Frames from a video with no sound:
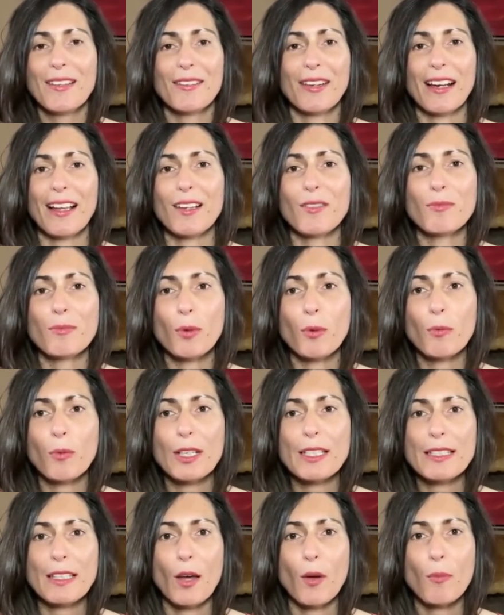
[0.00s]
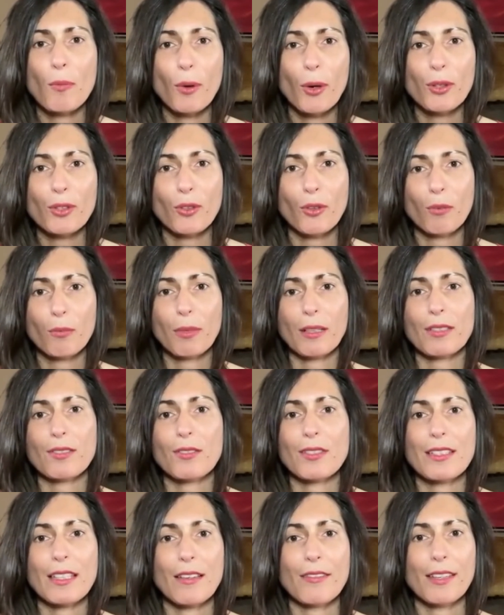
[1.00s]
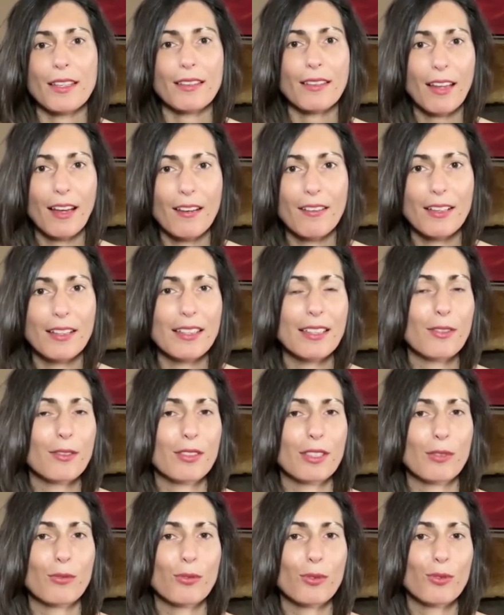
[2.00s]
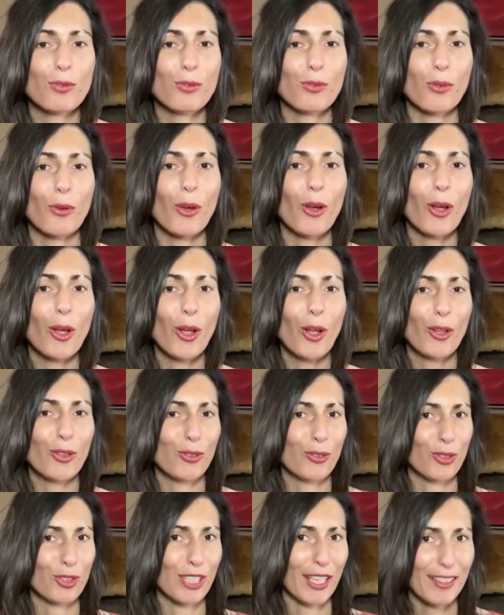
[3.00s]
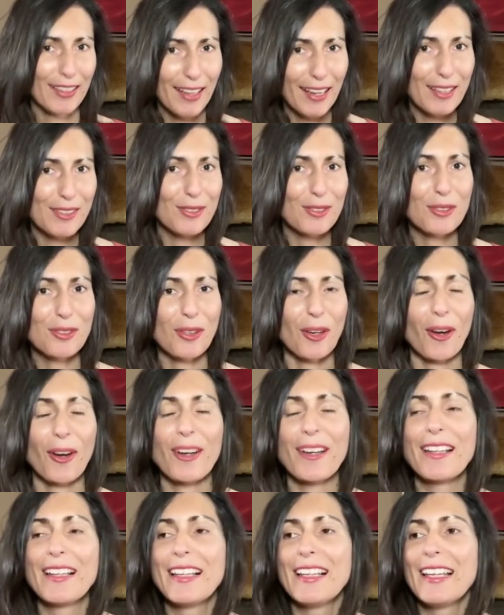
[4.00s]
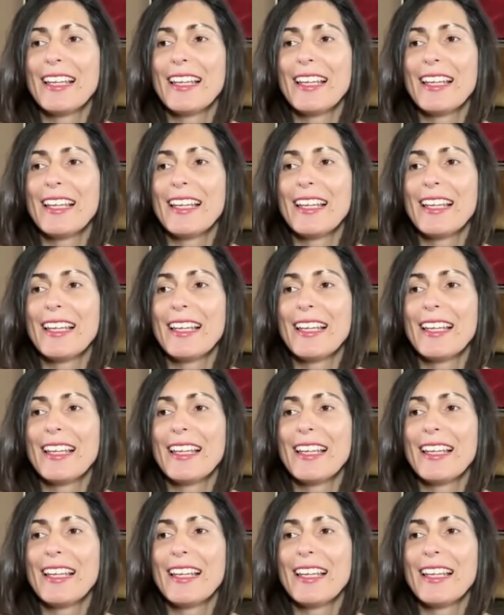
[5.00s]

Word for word: Voilà, pour moi, c'est important parce que ça vient travailler au niveau du, chakra du cœur.